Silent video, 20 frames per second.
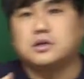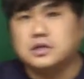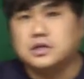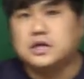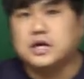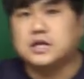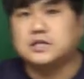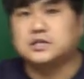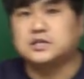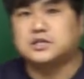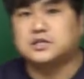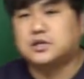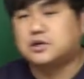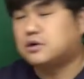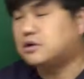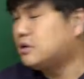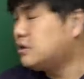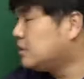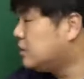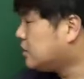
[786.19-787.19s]
이해하시죠?
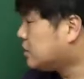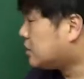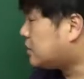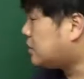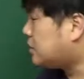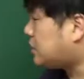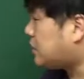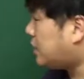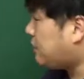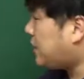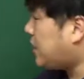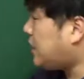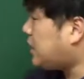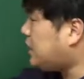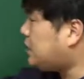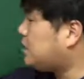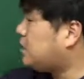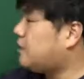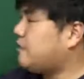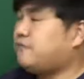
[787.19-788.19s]
그렇기 때문에
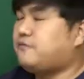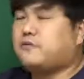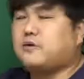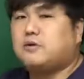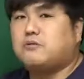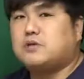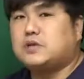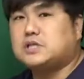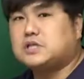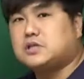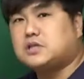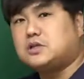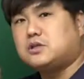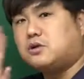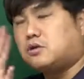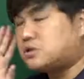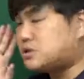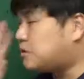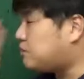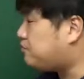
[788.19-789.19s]
enough의 위치는
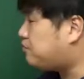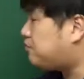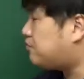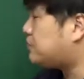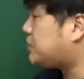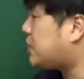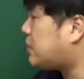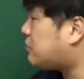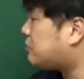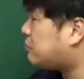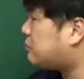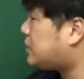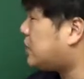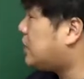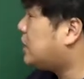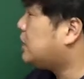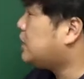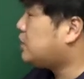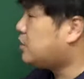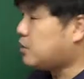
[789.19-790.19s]
여기선 부사였구나.
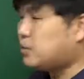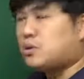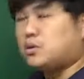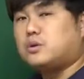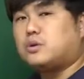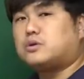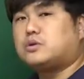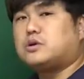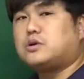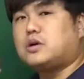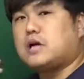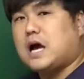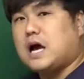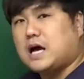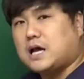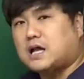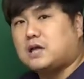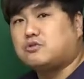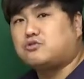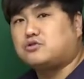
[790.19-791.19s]
이런 것들을
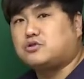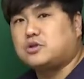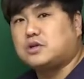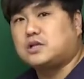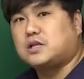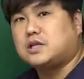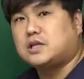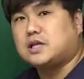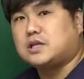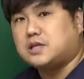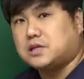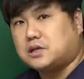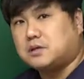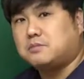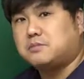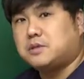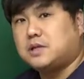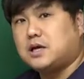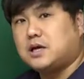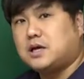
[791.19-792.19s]
알아두셔야 된다는
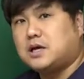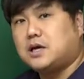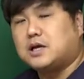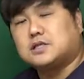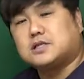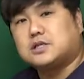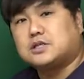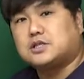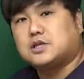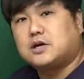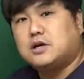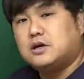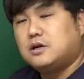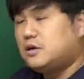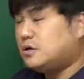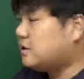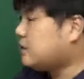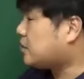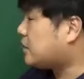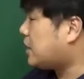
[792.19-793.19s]
얘기입니다. 아시겠죠?
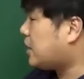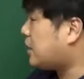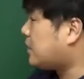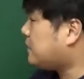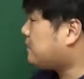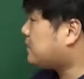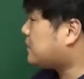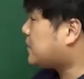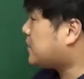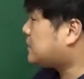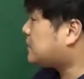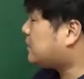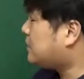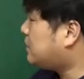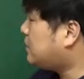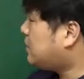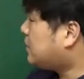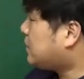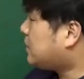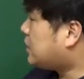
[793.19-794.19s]
오케이. 그래서
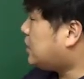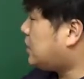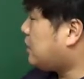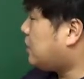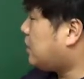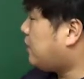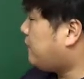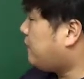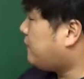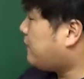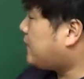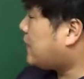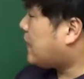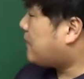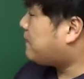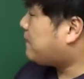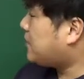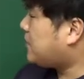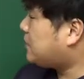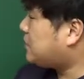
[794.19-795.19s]
enough
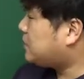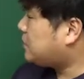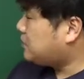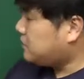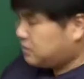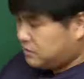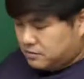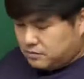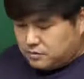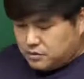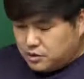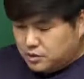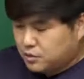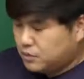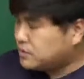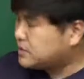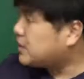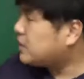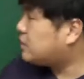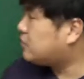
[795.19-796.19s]
앞에 있는
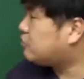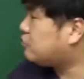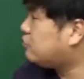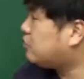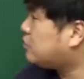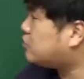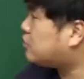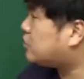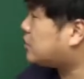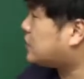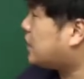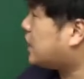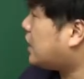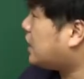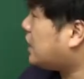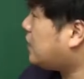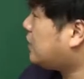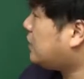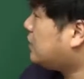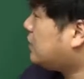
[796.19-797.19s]
형용사를
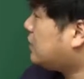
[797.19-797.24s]
꾸며줬다.